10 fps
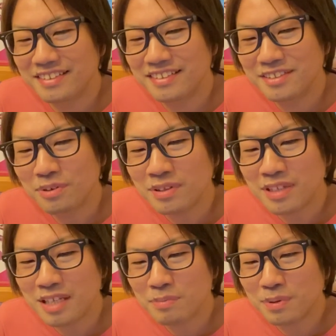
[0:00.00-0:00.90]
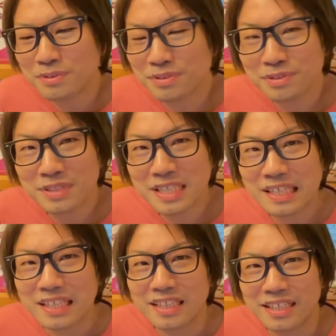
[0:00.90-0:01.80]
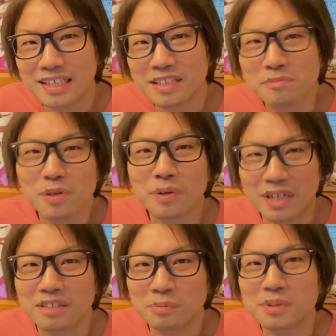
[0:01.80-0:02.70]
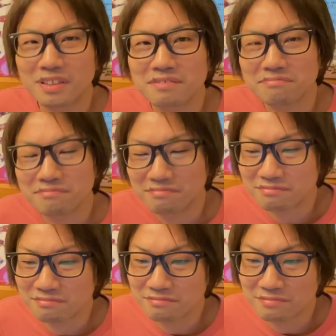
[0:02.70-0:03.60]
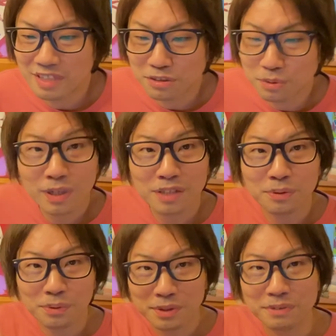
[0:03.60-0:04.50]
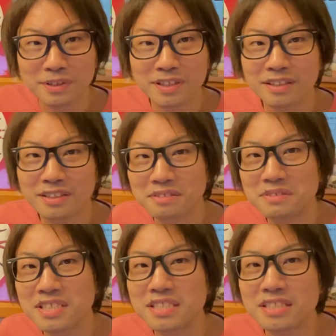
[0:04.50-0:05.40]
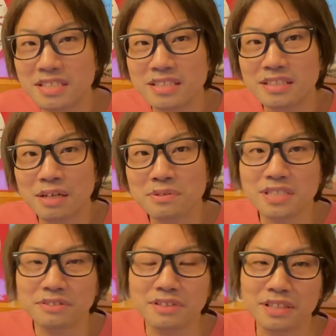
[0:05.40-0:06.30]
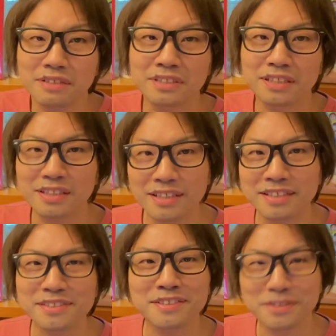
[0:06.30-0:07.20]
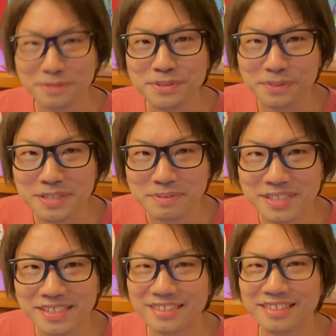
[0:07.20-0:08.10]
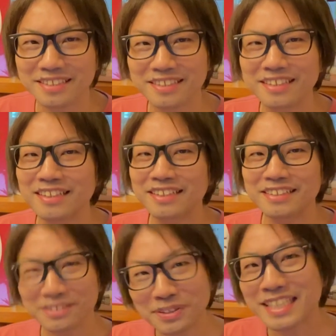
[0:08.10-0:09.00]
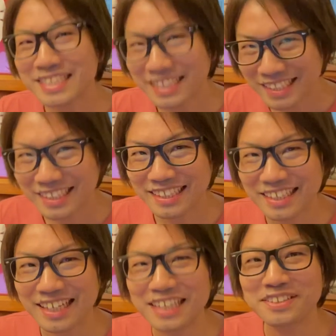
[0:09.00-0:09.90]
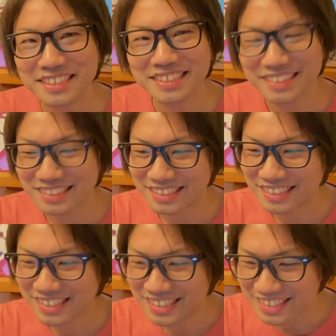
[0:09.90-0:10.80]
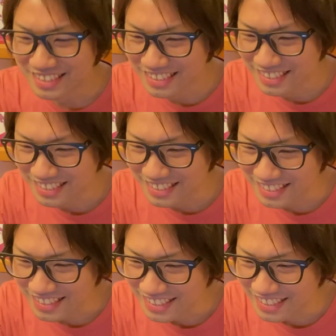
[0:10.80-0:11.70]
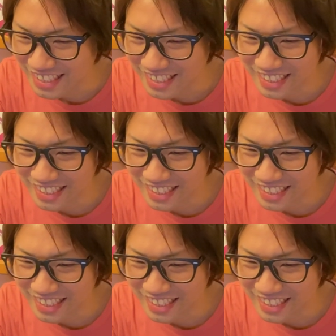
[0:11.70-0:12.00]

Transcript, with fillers: そんなに僕苦痛じゃないからやってみようかなと思った。うん、そこが届いてくれただったら嬉しいし、楽しんでくれてるんだったら引き続きよろしくお願いします。そんな感じかな。ありがとうございます。じゃあ続いて、